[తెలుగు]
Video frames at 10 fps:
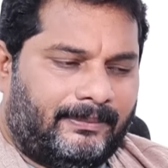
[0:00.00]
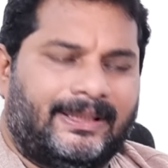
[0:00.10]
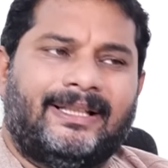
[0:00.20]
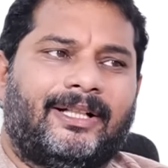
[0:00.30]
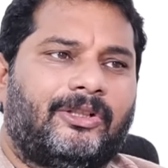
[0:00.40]

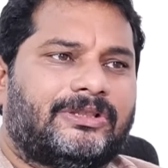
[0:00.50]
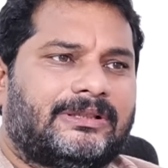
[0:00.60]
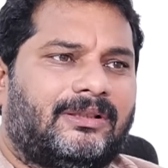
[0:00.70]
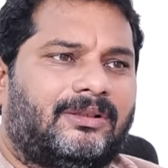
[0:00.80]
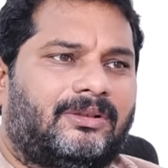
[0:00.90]
పెద్దారెడ్డి గారు
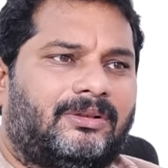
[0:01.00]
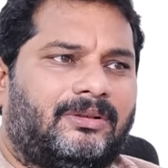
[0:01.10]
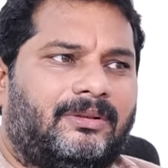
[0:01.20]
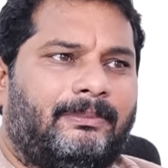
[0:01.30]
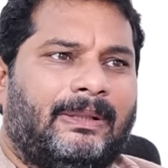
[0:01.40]

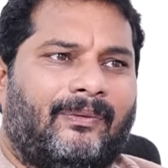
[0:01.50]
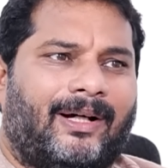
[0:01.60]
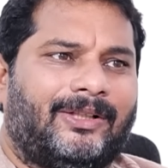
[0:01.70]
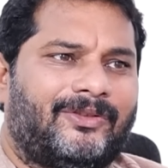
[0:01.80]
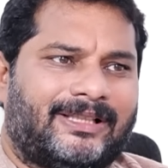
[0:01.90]
మీ
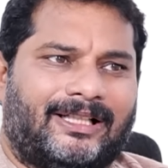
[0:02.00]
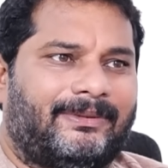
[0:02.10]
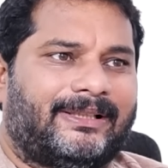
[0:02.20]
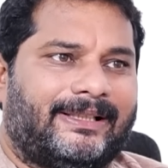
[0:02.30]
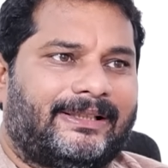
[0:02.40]
ఫాలోవర్స్
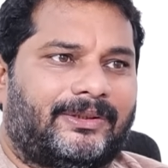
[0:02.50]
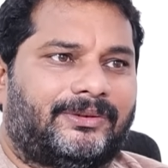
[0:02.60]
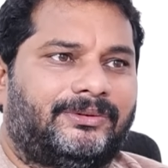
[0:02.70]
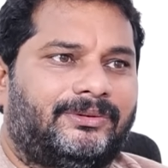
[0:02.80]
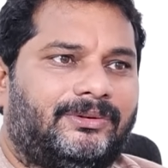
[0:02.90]
చాలామంది అంటారు